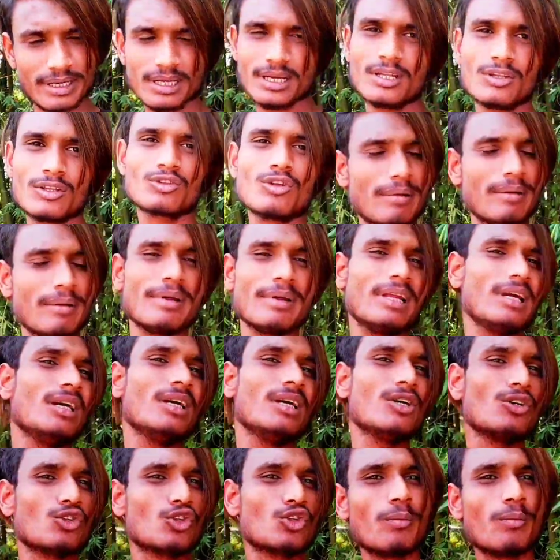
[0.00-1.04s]
তো বন্ধুরা
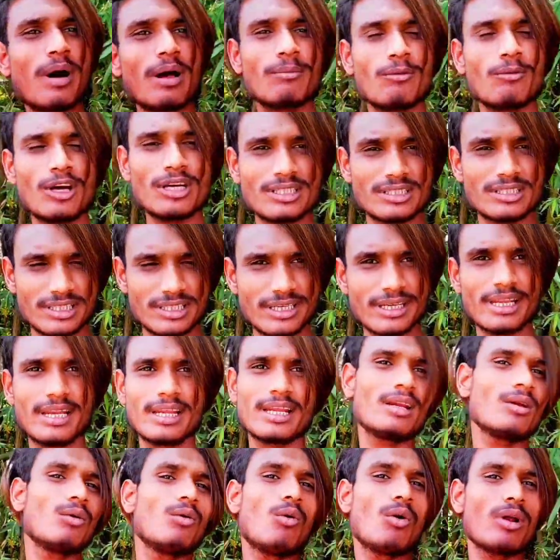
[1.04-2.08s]
সুপার ভয়েস চ্যানেলের
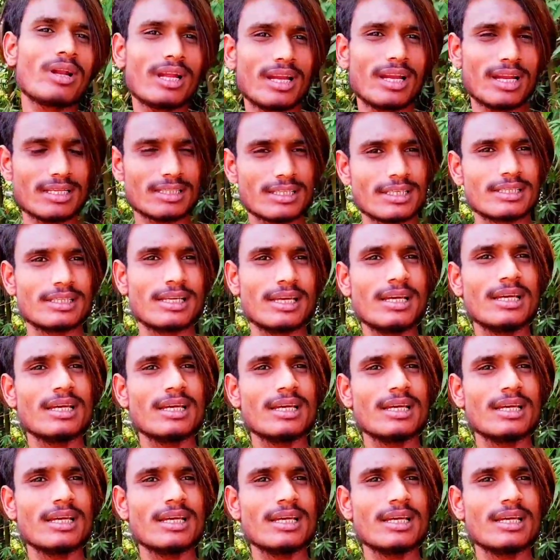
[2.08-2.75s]
ওনার আছে যে